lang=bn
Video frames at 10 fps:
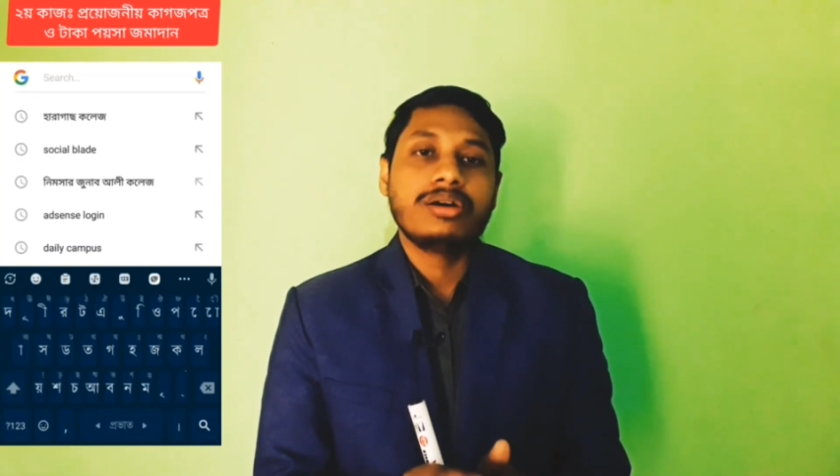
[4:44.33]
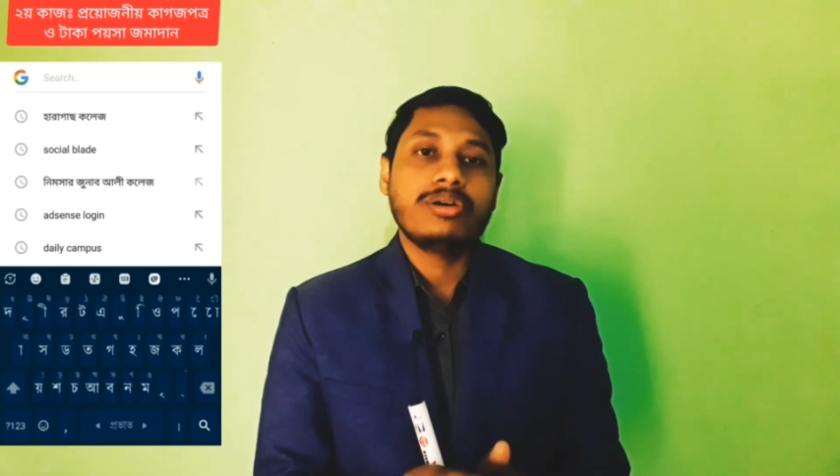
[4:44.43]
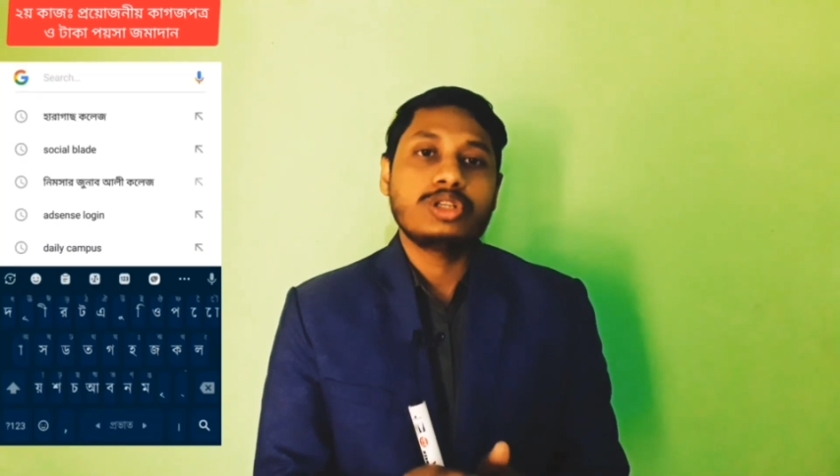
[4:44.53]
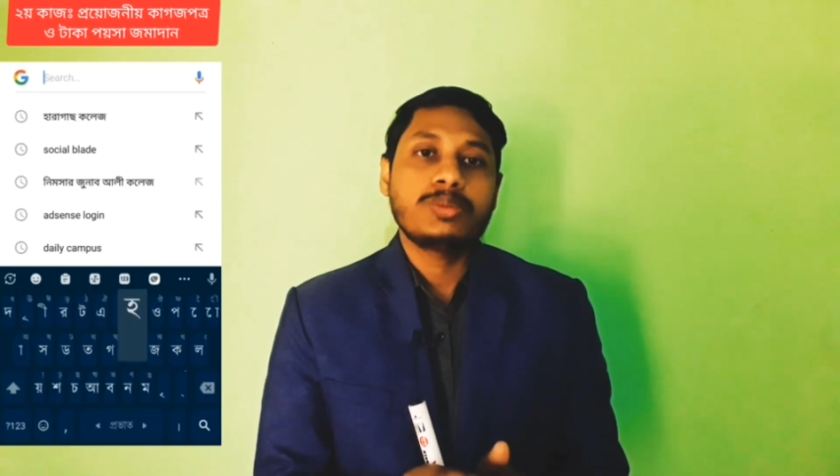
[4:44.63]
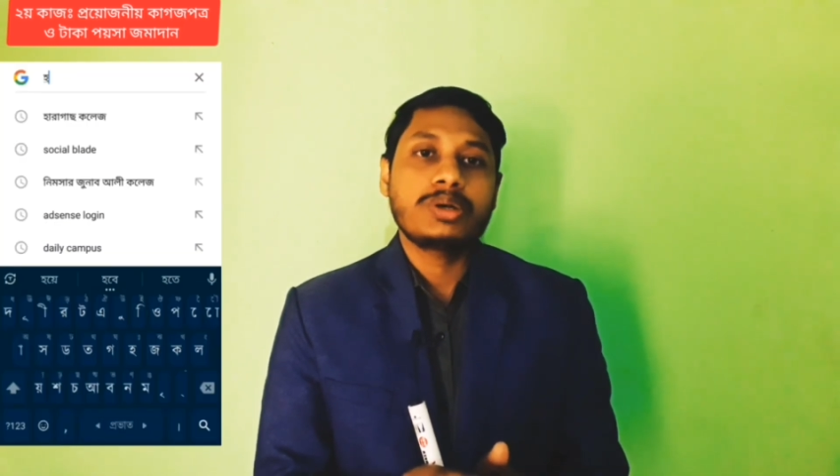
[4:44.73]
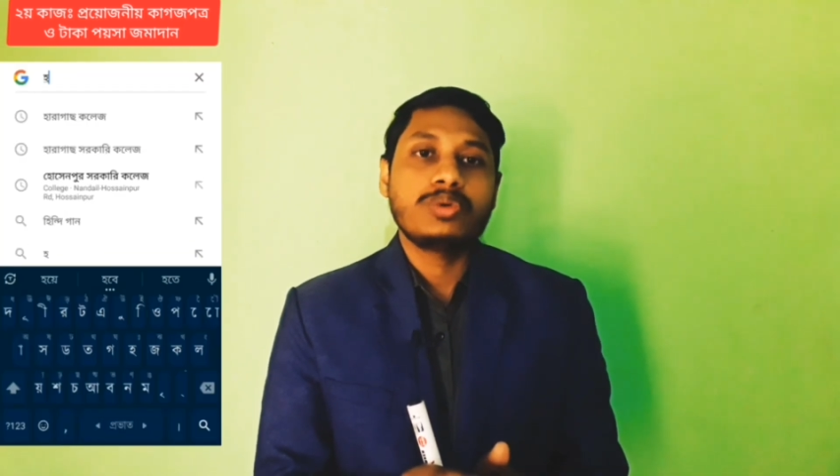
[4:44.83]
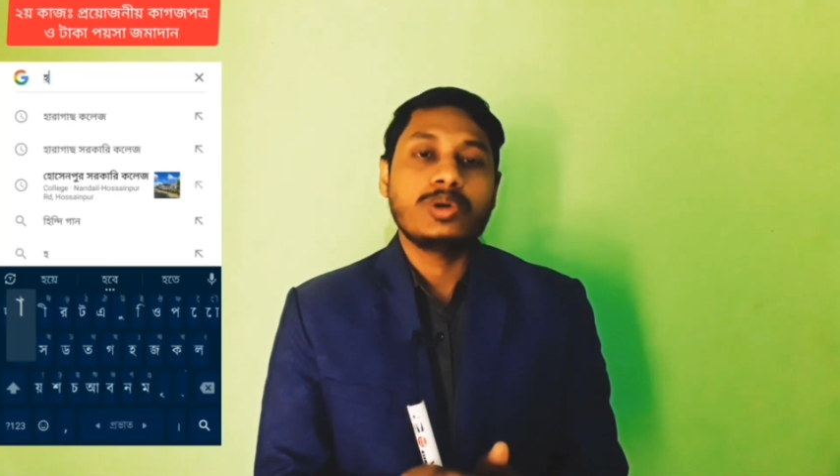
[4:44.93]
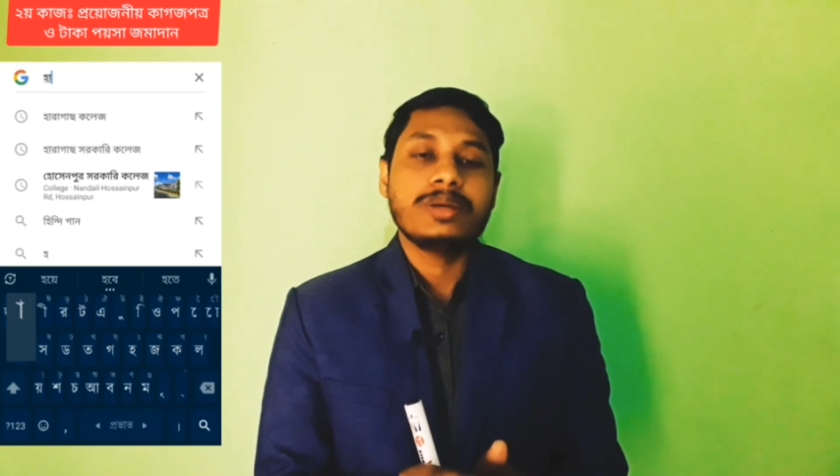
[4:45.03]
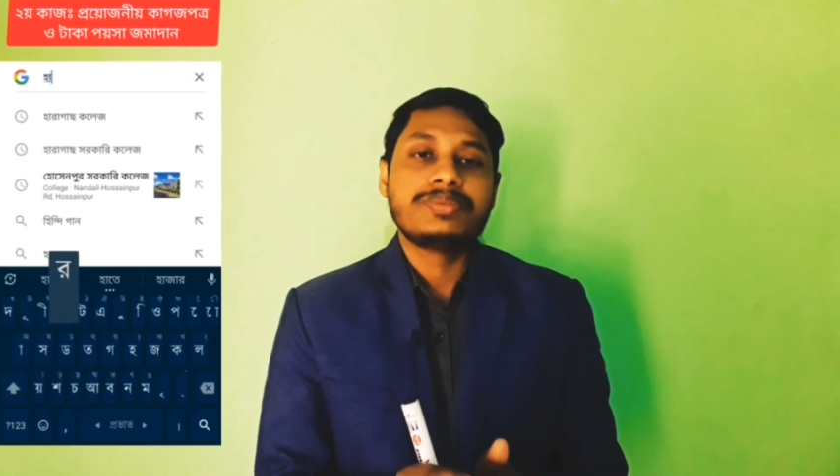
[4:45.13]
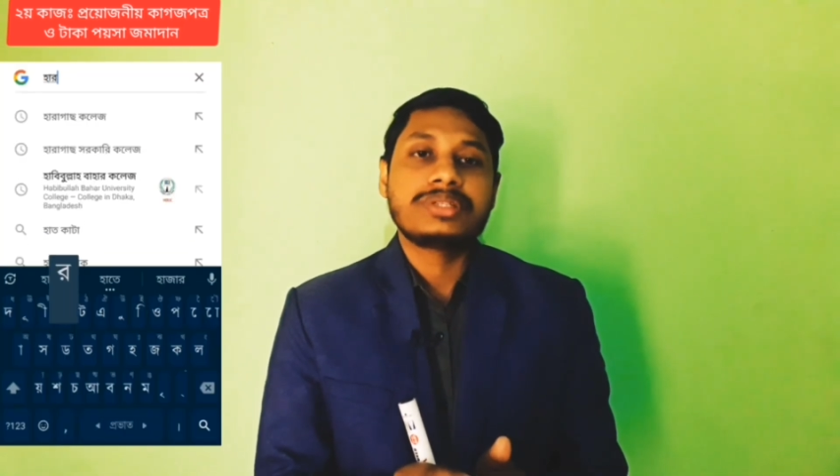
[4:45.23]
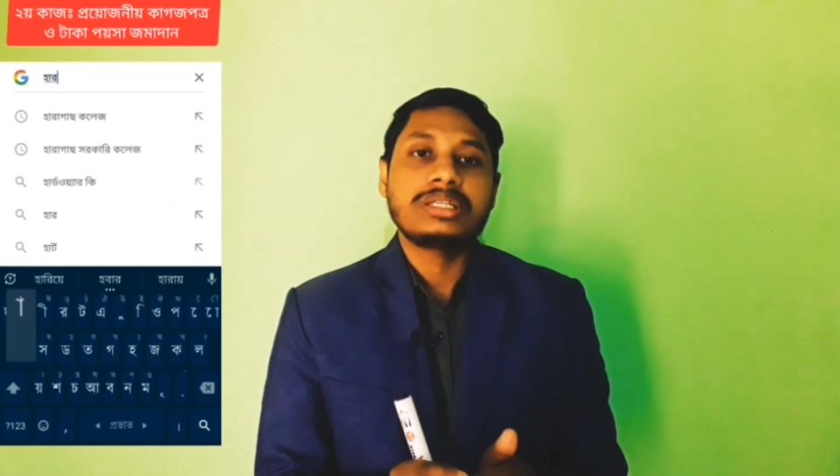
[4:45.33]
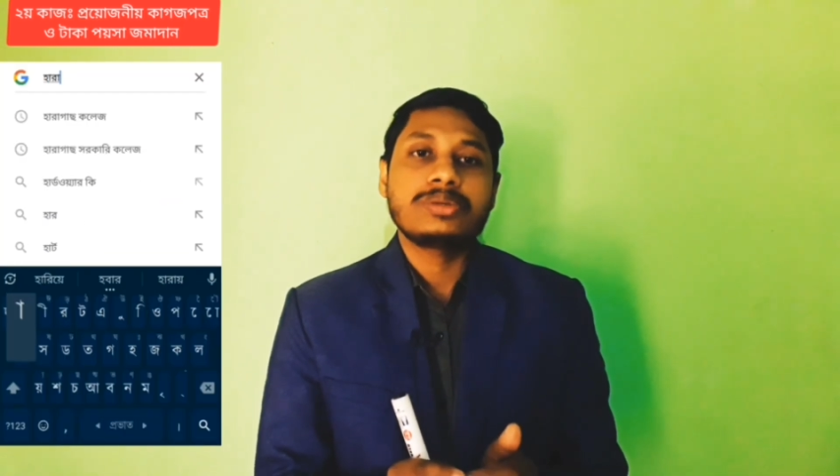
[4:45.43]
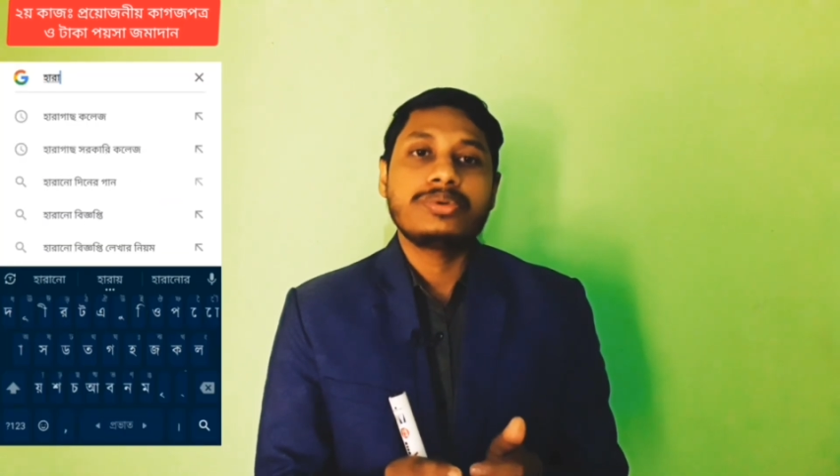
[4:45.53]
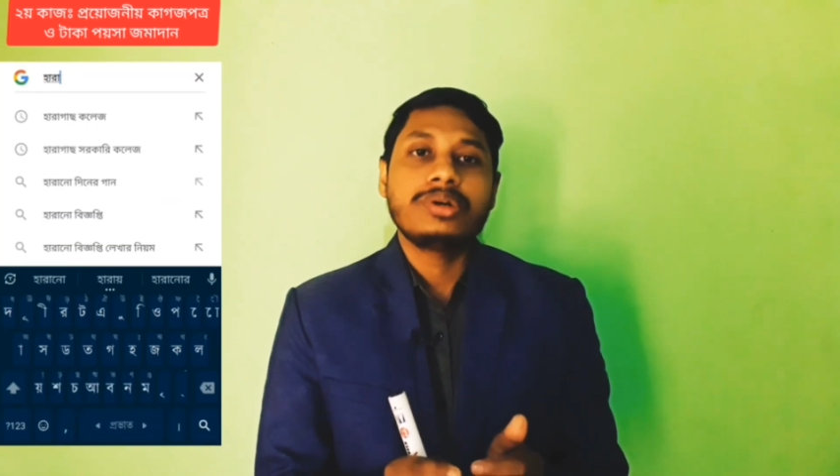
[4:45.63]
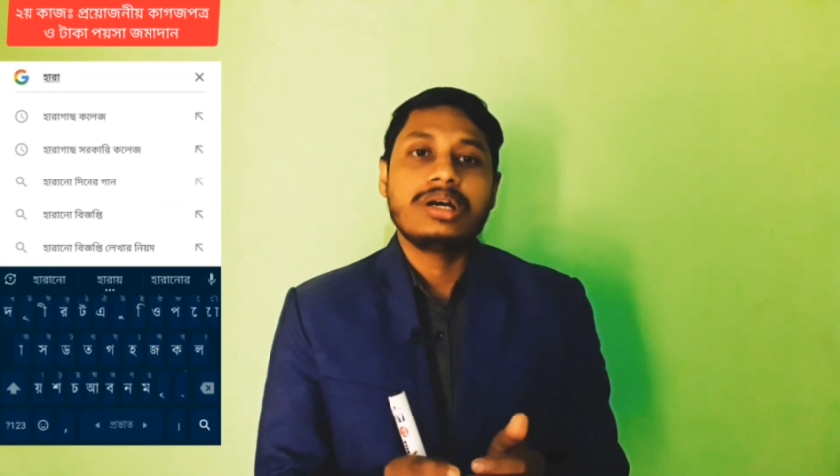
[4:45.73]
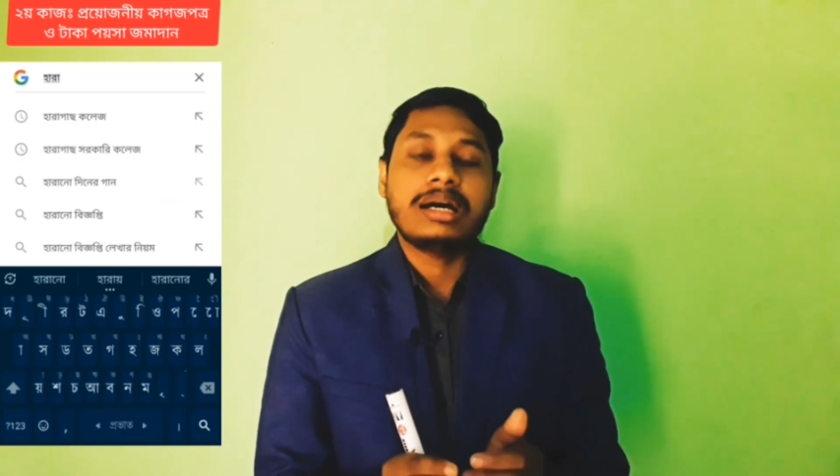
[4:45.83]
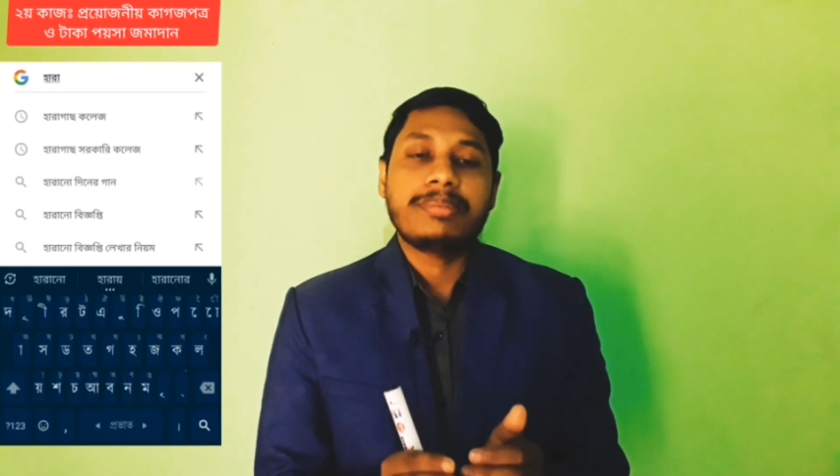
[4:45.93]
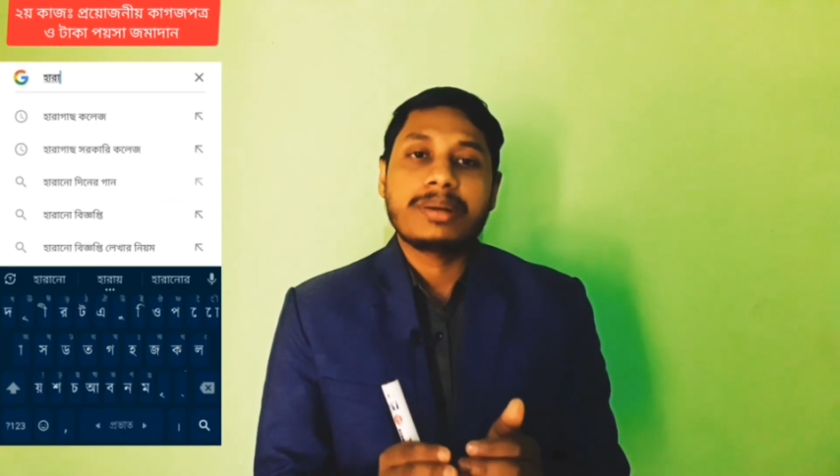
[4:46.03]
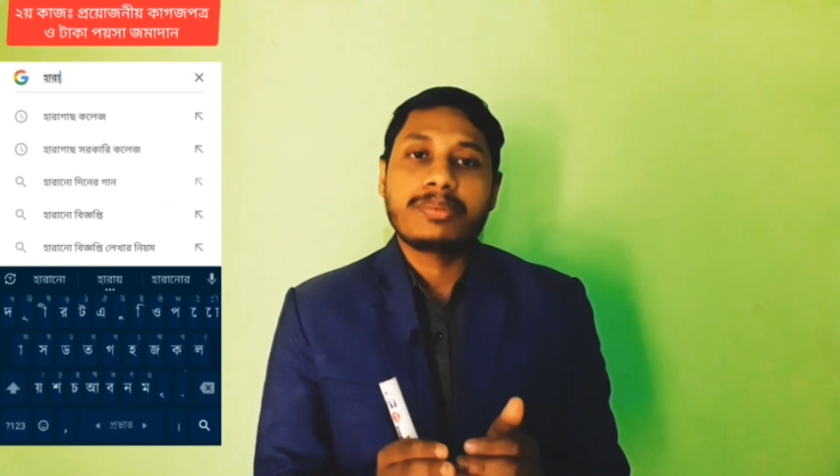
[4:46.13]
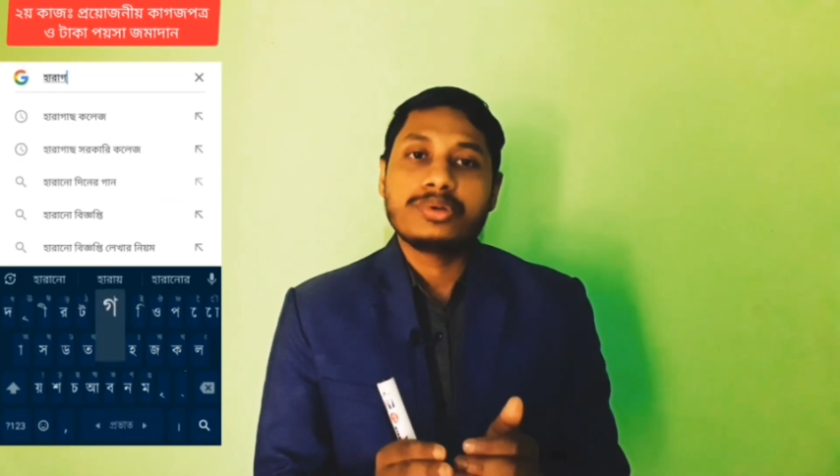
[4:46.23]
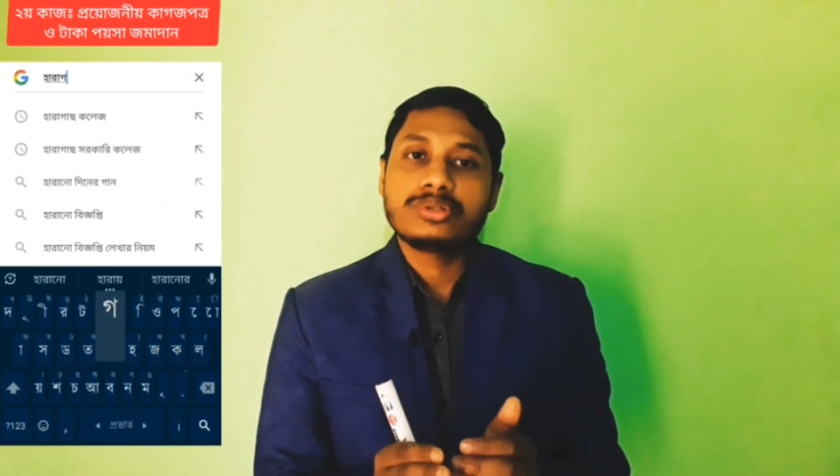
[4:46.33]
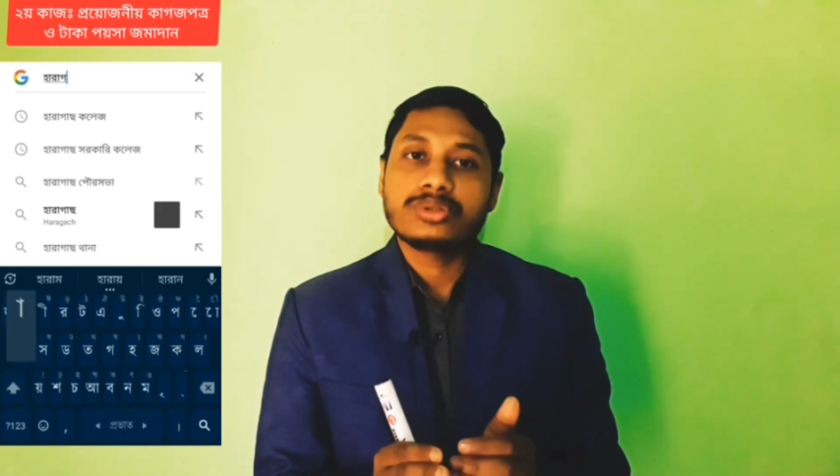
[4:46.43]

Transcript: অথবা কোনো ওয়েবসাইটেও আপনারা প্রয়োজনীয়